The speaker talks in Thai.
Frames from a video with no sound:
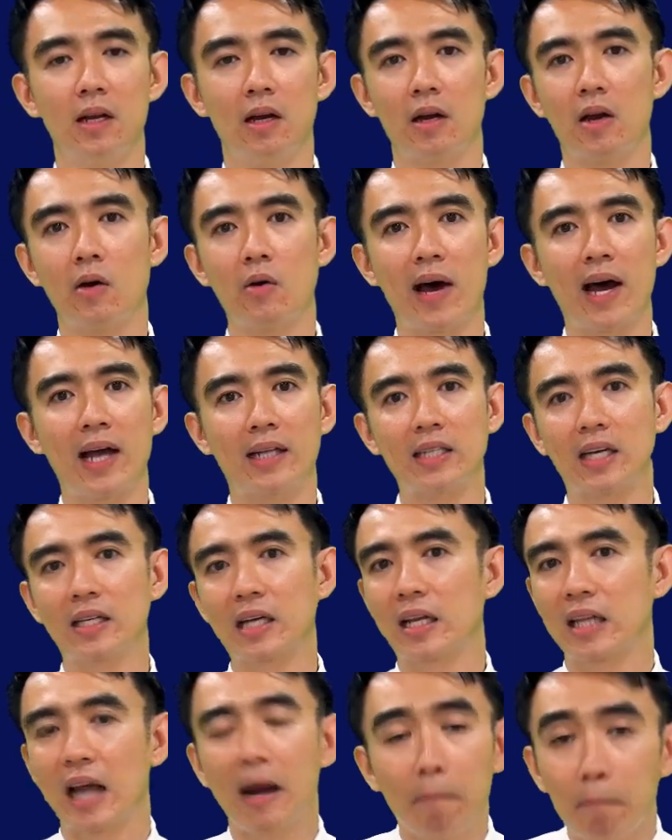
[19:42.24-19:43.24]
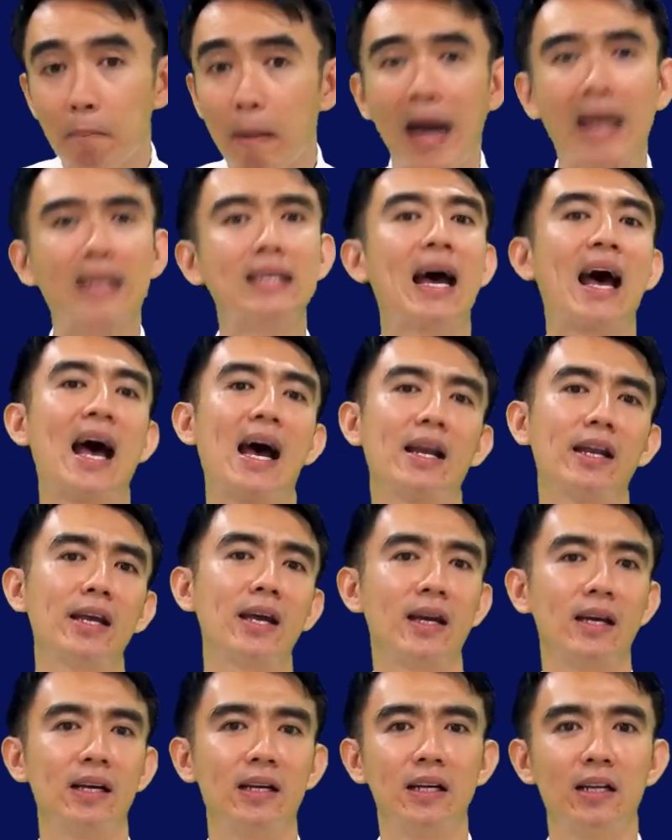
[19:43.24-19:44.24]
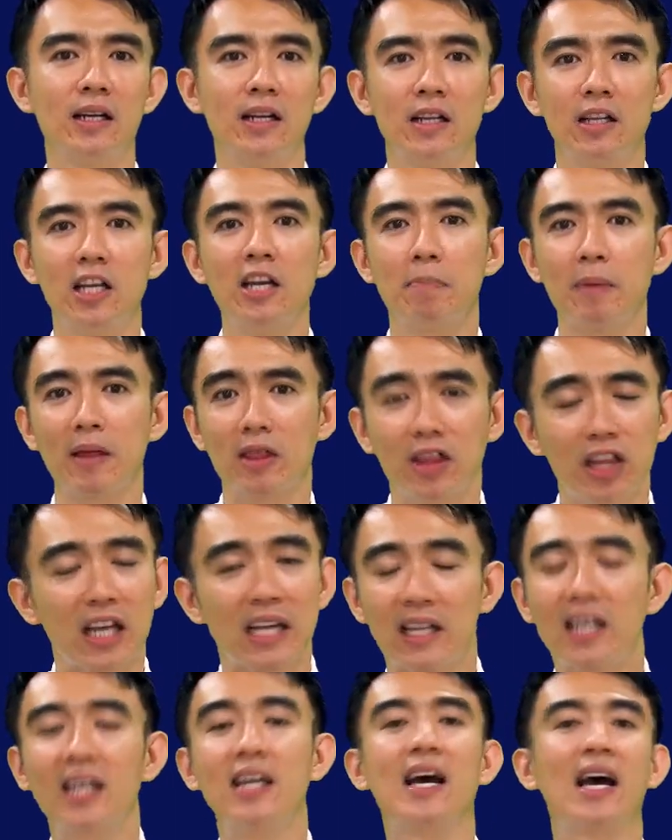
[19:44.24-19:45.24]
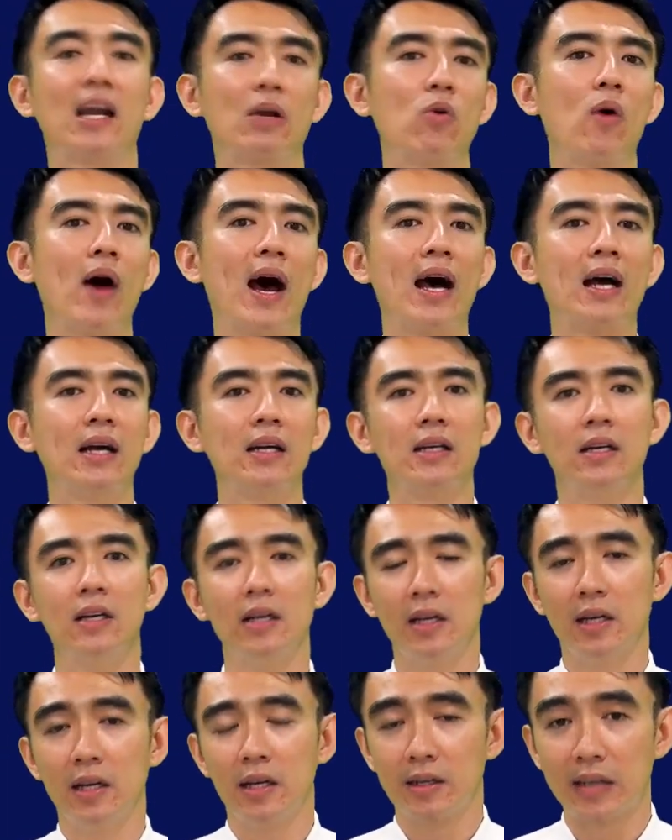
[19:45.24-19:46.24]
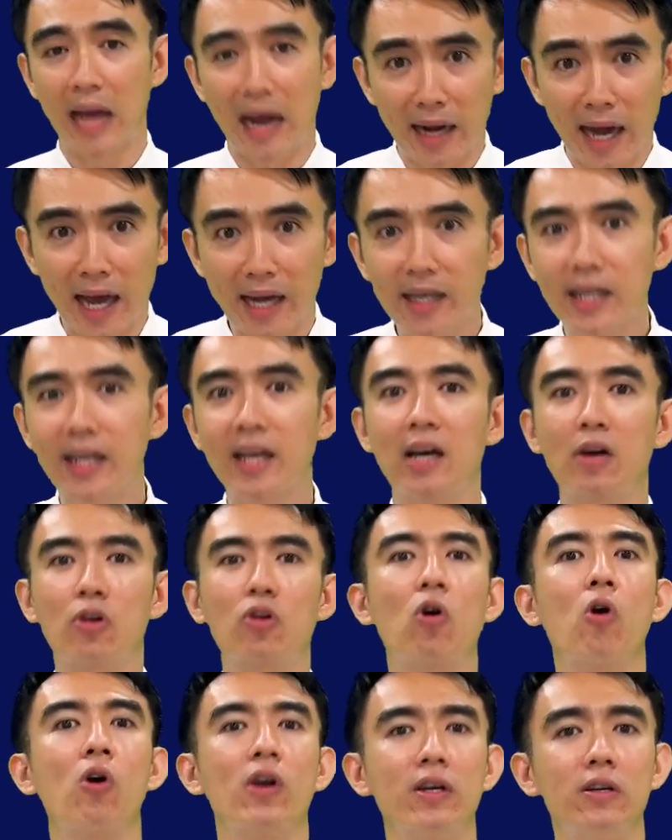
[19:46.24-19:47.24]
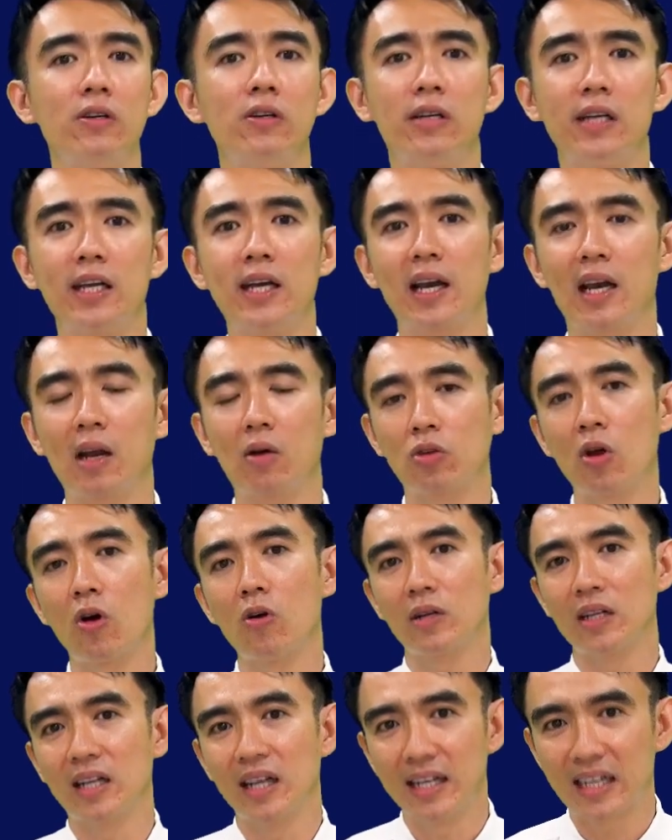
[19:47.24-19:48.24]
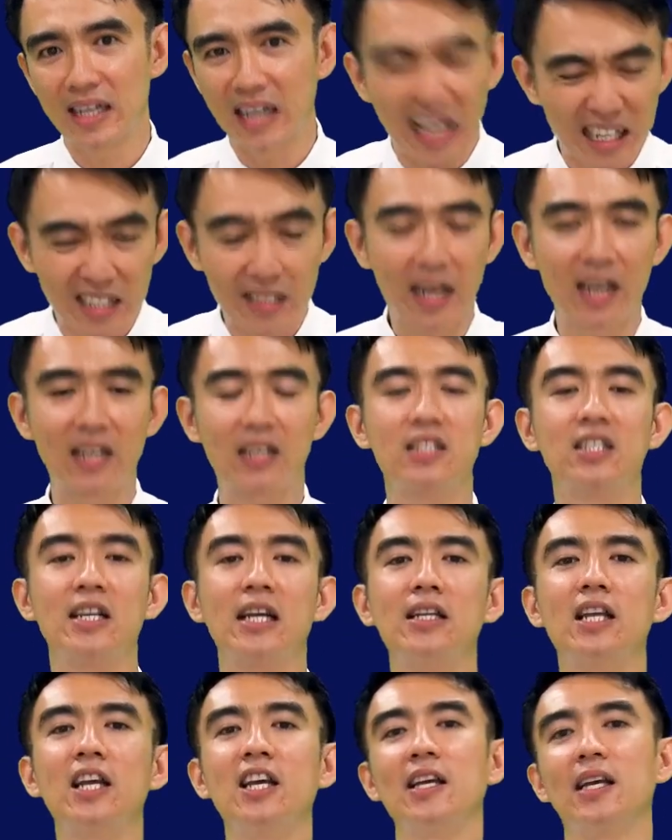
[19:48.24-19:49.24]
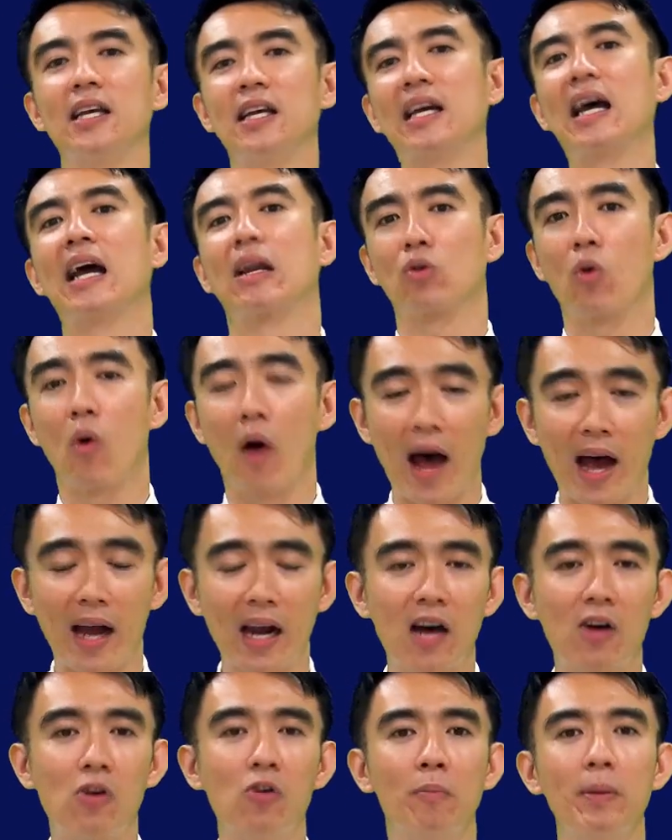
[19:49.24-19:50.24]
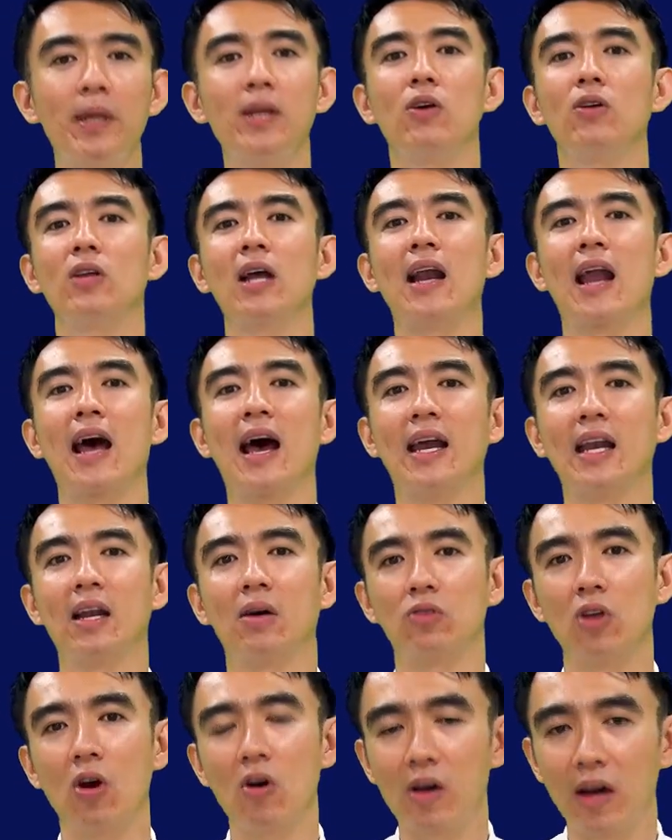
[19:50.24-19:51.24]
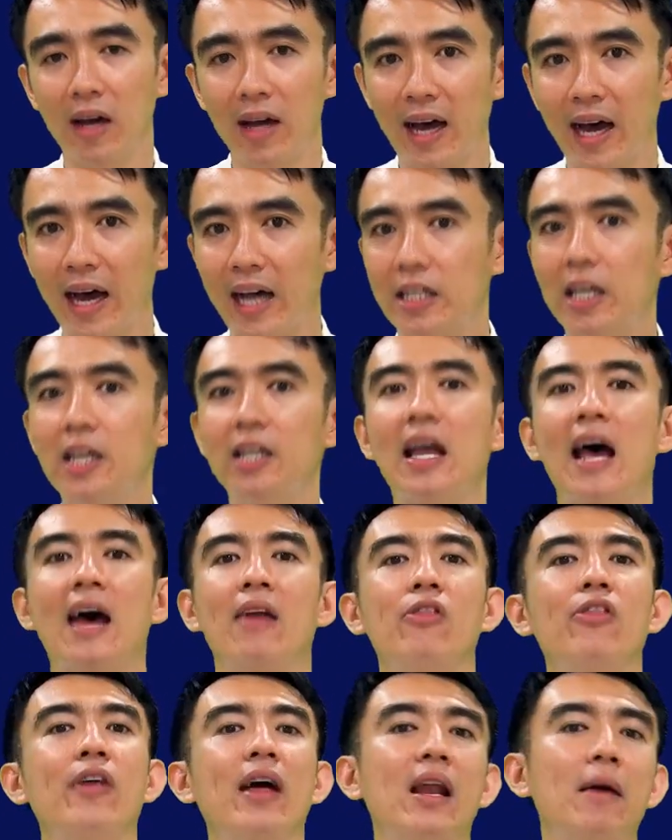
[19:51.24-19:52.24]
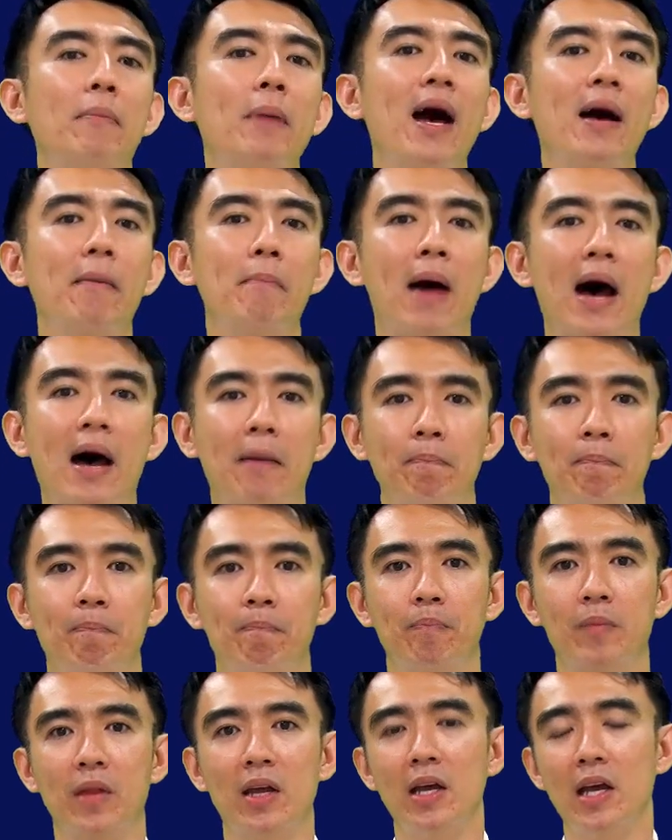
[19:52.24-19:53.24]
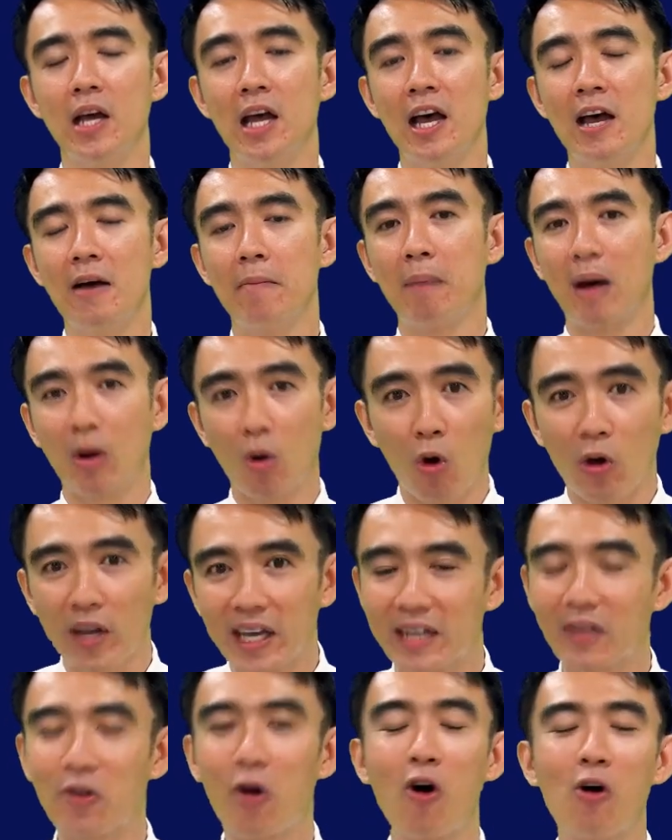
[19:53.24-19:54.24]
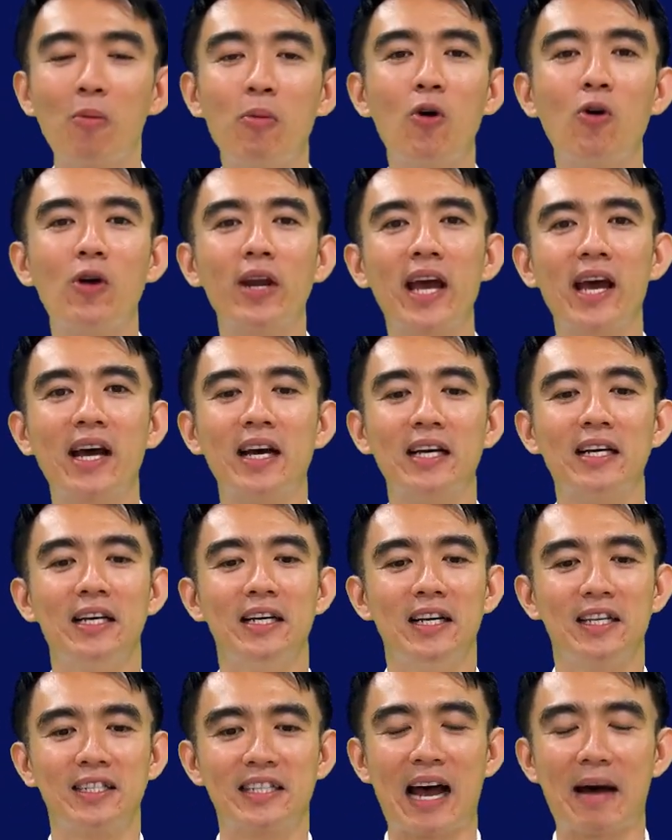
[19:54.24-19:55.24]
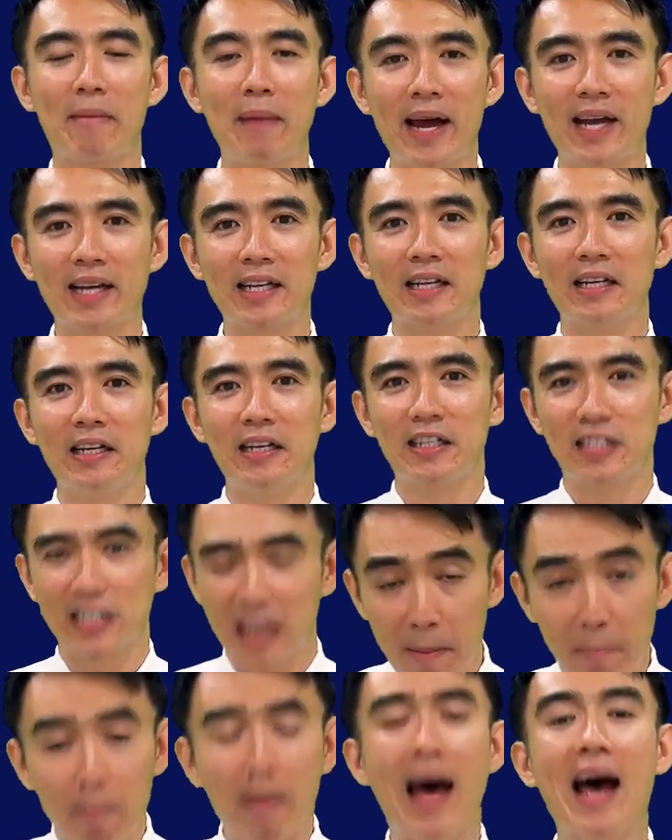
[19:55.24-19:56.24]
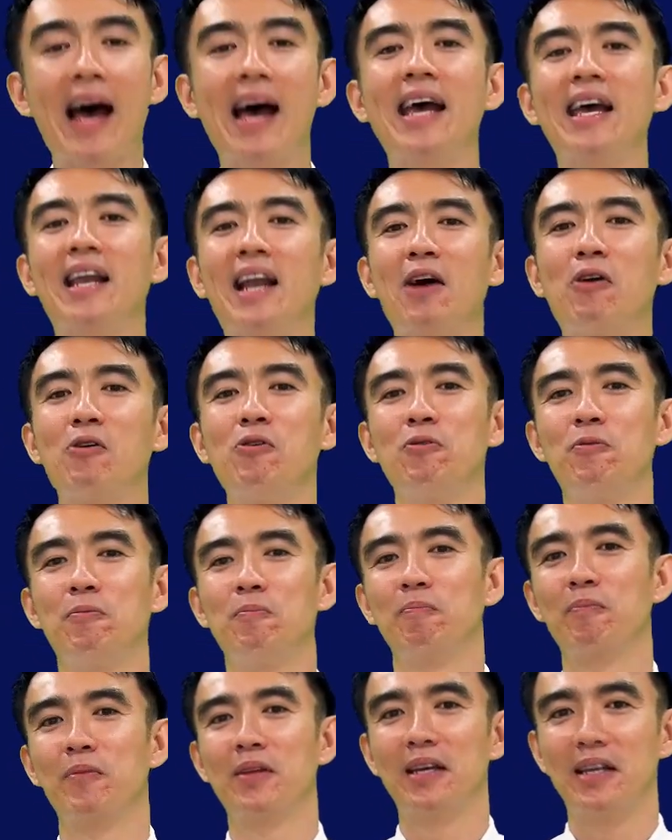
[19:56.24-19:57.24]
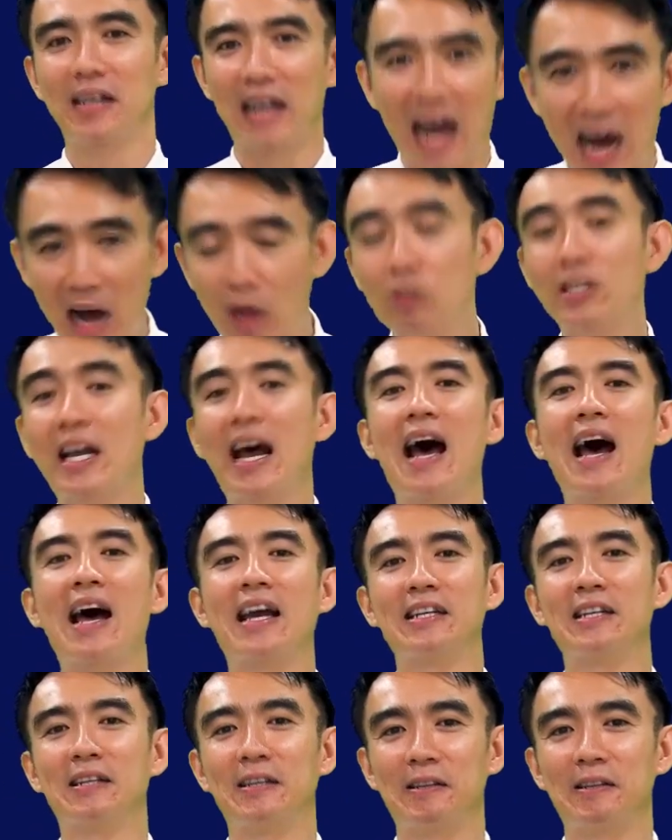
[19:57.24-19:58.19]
เราอาจจะกระทำบางอย่างเนี่ยที่เป็นสิ่งที่ขัดขวางดังนั้นเนี่ยก่อนอื่นเนี่ยเราต้องขจัดสิ่งที่ขัดขวางเราพี่น้องทั้งหลายเราต้องอธิษฐานสารภาพบาปพระโลหิตของพระองค์เนี่ยสามารถชำระให้เราขาวสะอาด